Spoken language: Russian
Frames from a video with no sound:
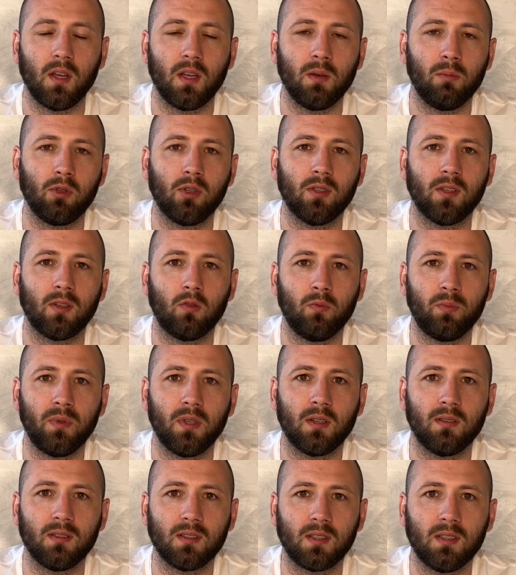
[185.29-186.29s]
и будет
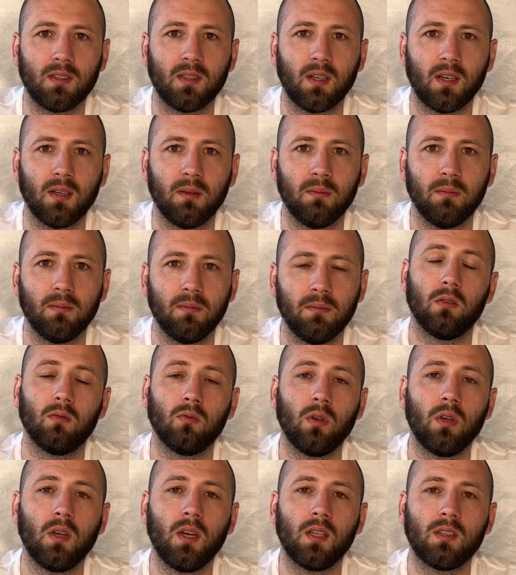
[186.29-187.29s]
оккупирован Китаем.
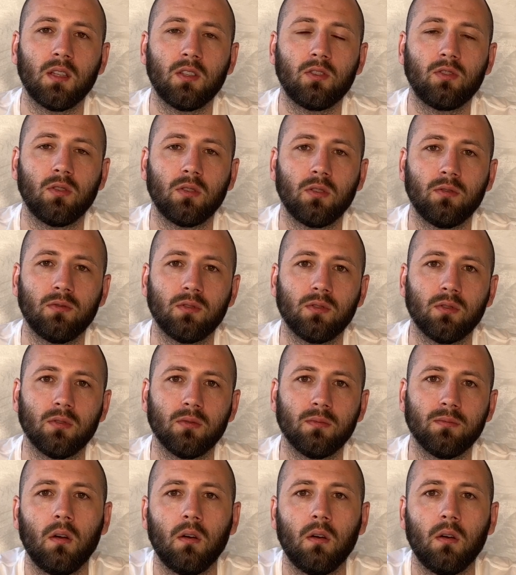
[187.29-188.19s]
Но и это еще не все.